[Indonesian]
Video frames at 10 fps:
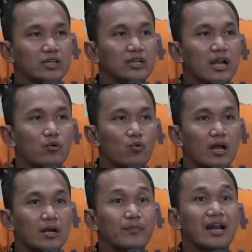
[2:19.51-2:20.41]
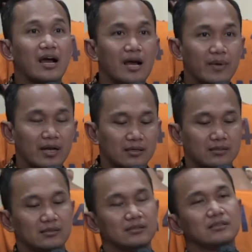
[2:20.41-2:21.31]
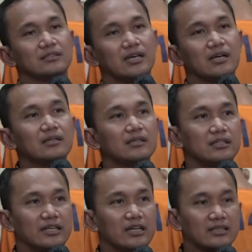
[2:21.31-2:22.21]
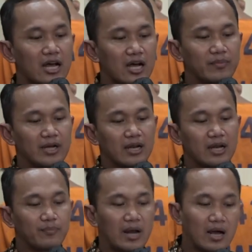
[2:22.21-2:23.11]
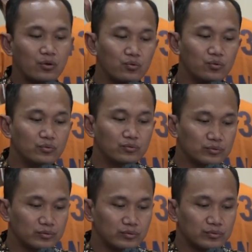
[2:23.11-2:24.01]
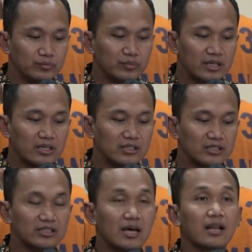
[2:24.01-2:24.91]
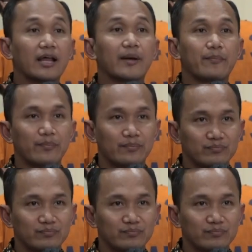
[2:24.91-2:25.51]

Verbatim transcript: kemudian dilakukan penangkapan. Ya, yang ditangkap adalah pelaku berinisial M.